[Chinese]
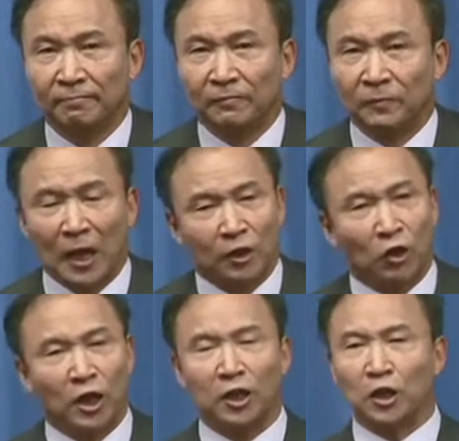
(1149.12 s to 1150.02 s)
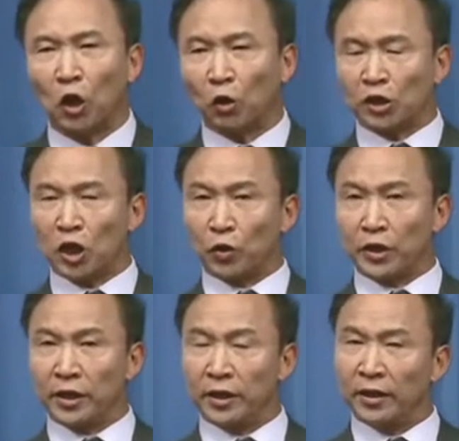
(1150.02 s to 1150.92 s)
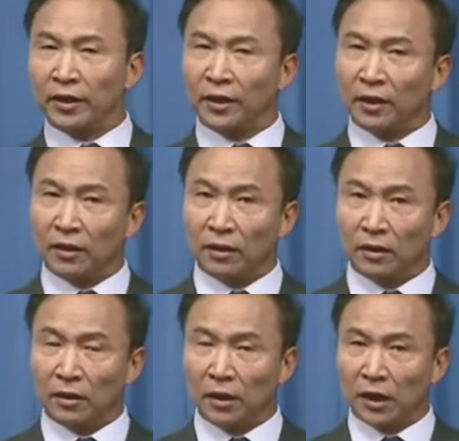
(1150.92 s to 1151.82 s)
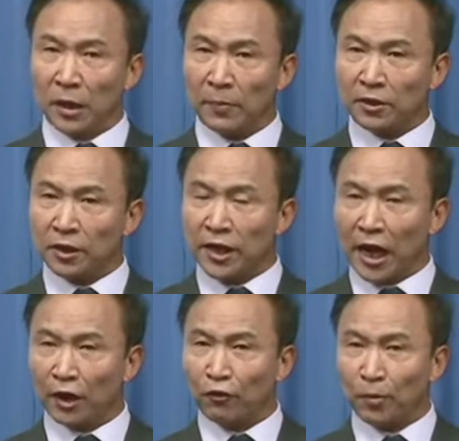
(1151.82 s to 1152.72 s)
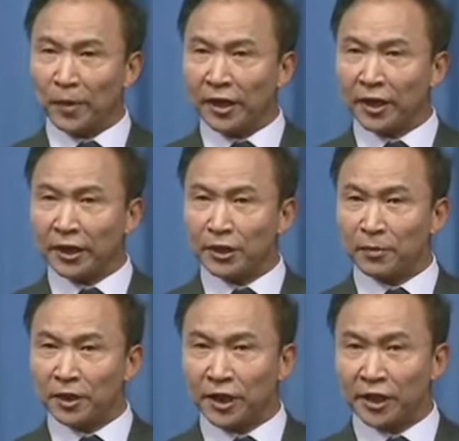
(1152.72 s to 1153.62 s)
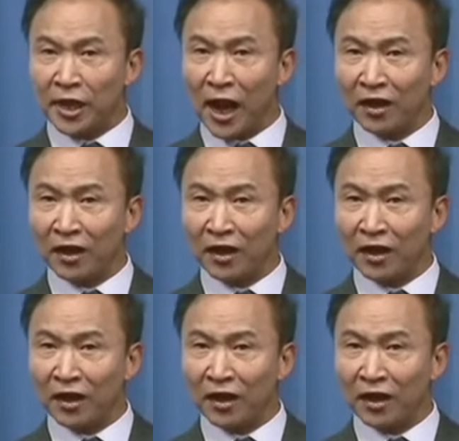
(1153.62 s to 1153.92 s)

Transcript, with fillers: 达到了很高的造诣，那么这两个方面应该怎么解释啊？